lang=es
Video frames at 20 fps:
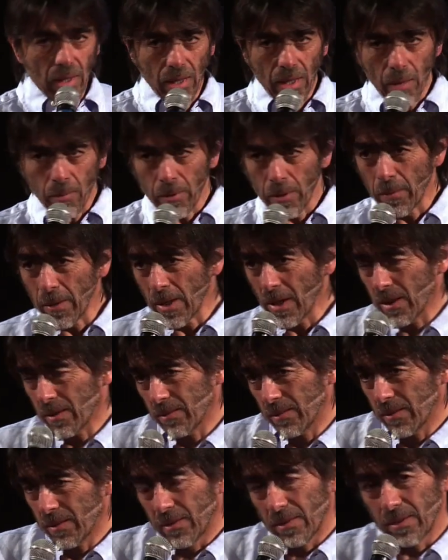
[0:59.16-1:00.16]
La
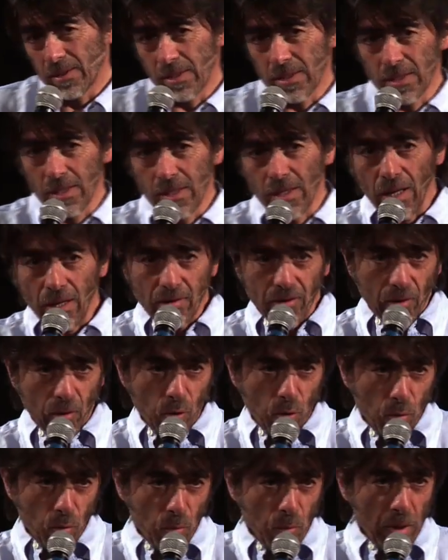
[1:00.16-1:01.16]
primera nace
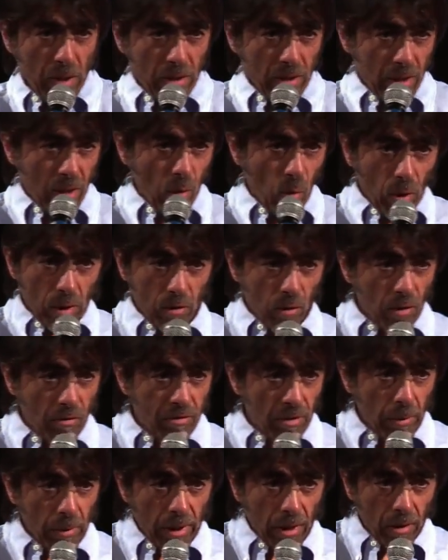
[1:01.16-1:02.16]
un 24 de
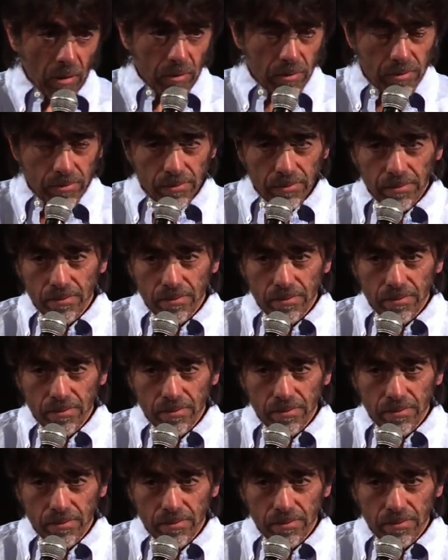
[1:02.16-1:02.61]
febrero.